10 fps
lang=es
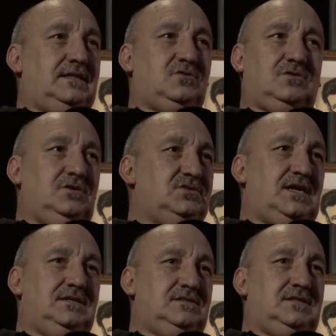todos los
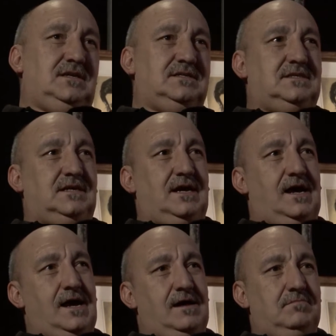años se hace
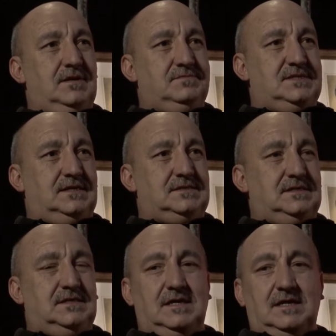Hamlet, se hace,